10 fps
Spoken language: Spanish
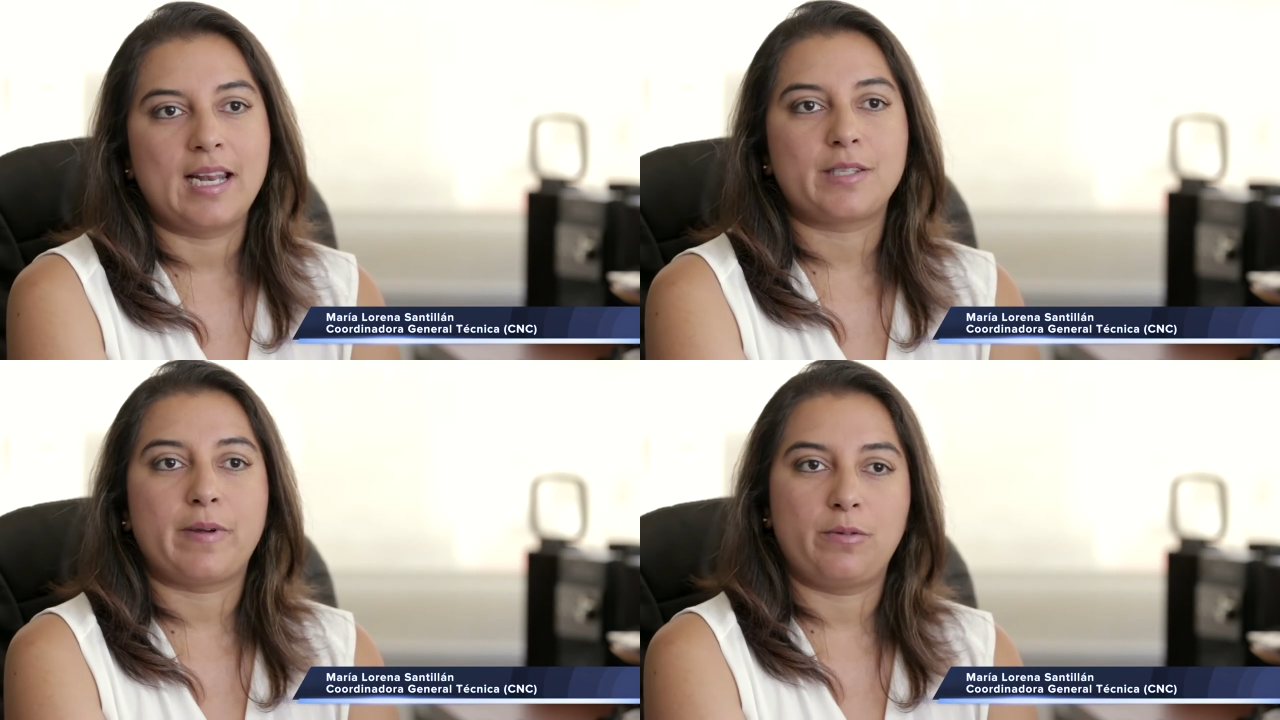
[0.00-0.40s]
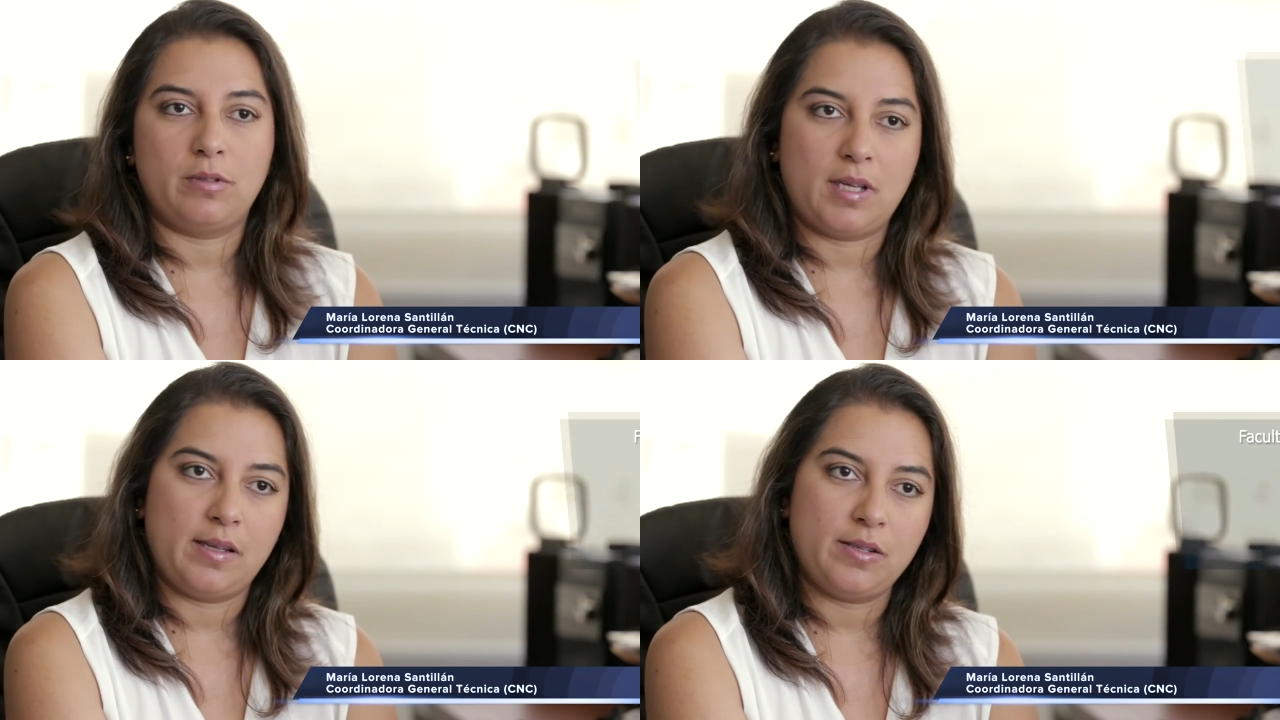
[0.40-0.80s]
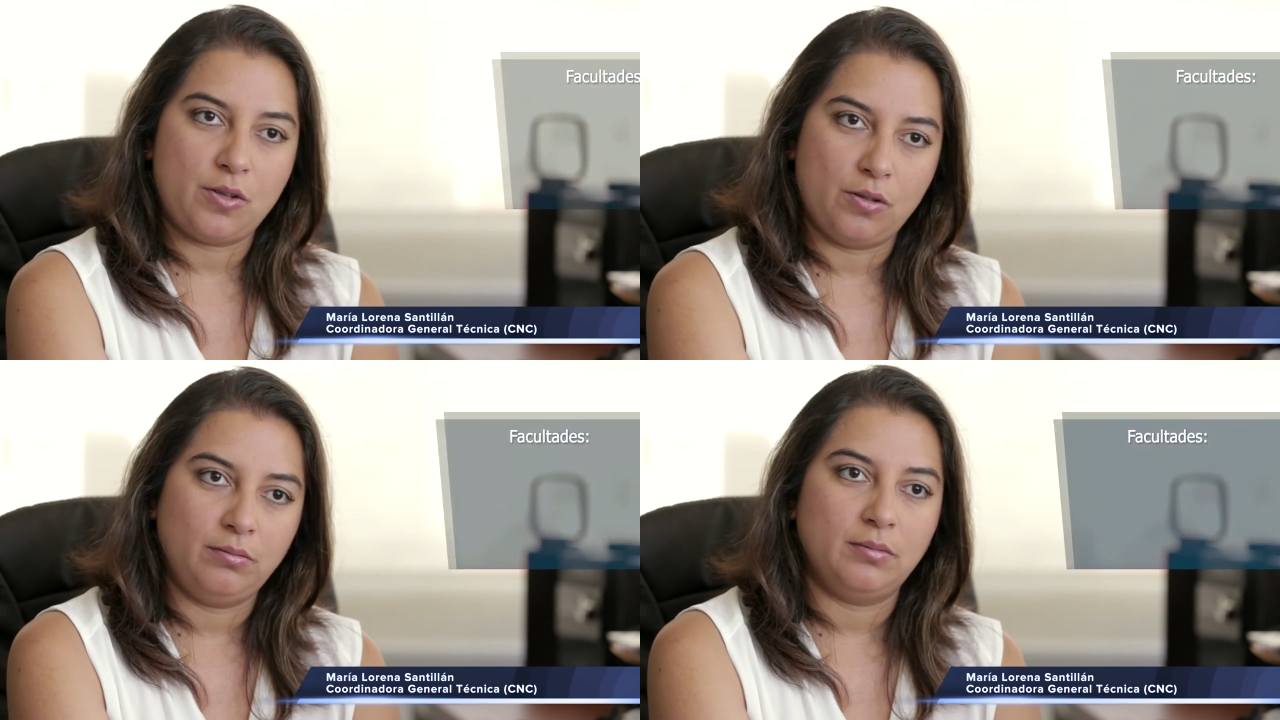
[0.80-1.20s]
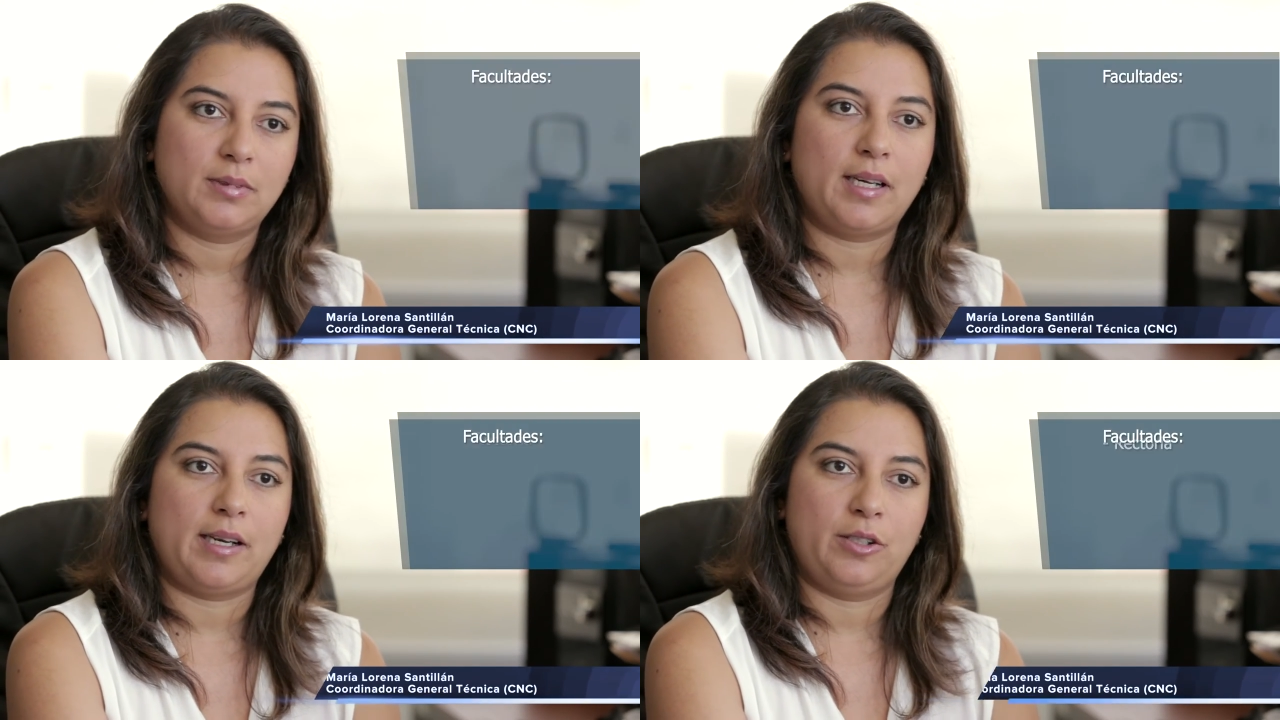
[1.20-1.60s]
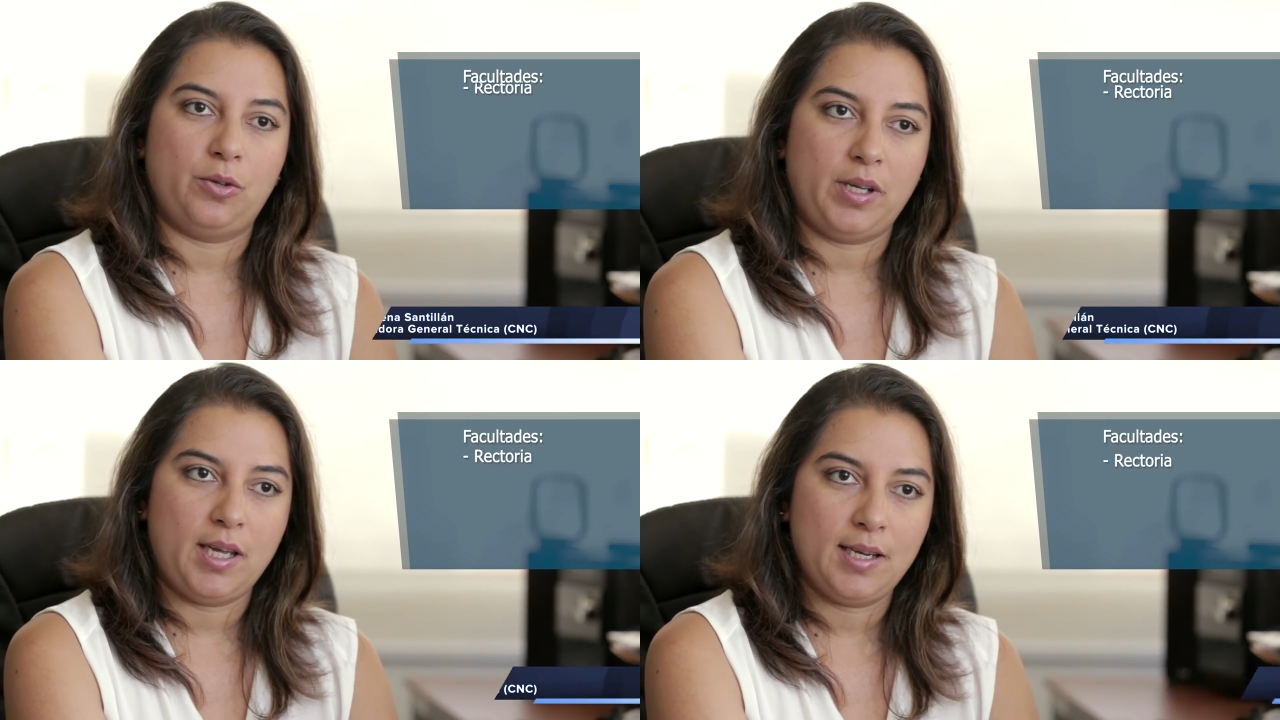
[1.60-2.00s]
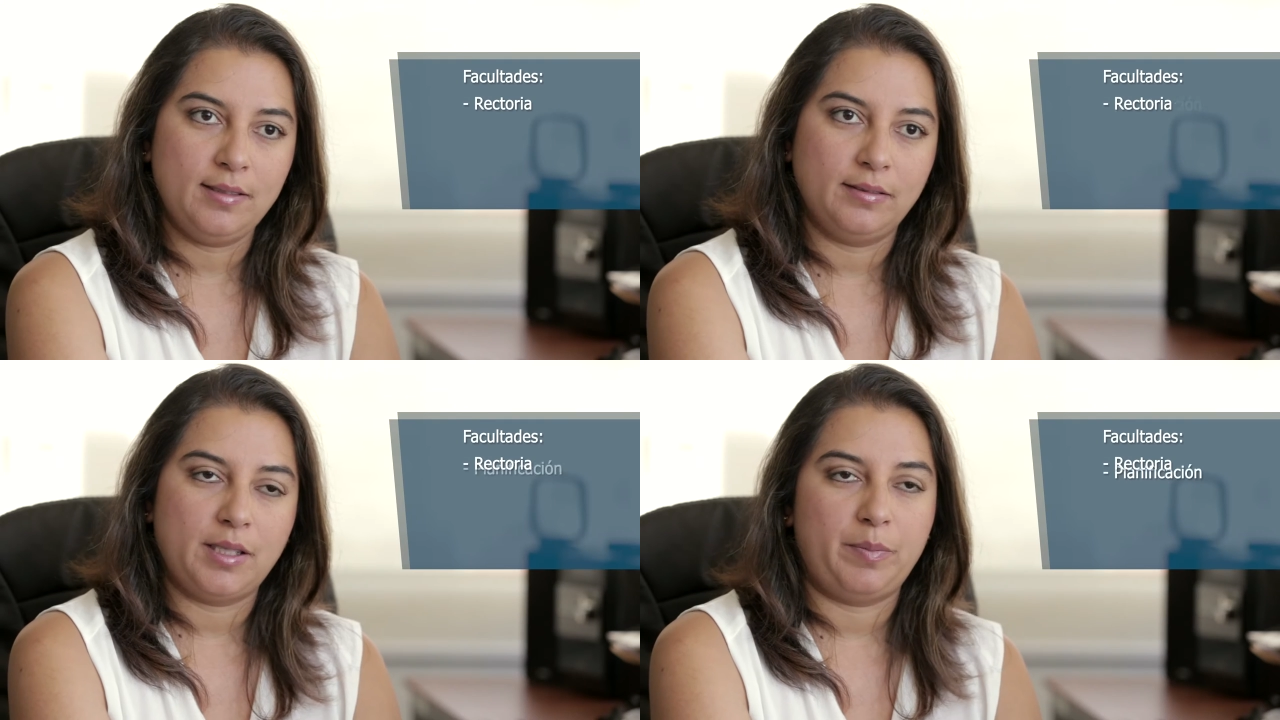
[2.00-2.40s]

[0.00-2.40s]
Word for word: Las facultades son de rectoría,